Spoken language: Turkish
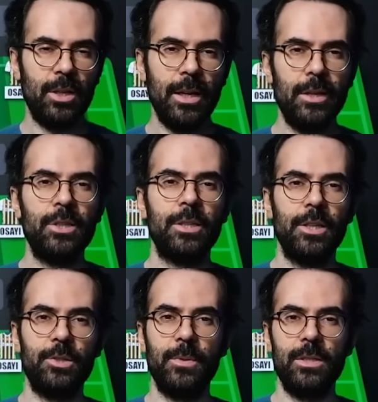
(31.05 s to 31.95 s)

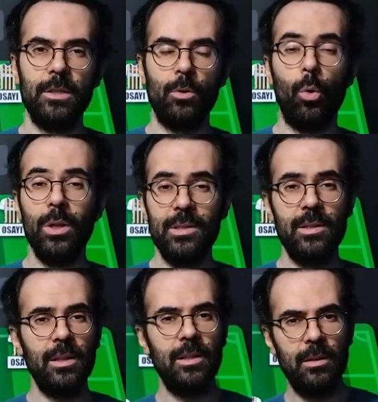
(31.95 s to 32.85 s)
gerçekleşmesi olası
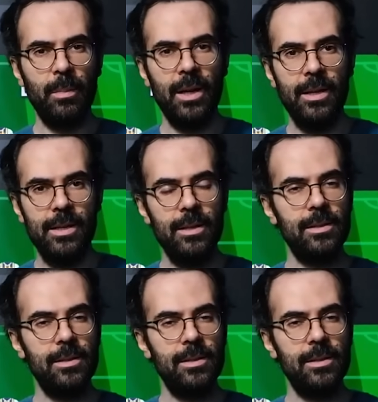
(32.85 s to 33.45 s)
ihtimalleri,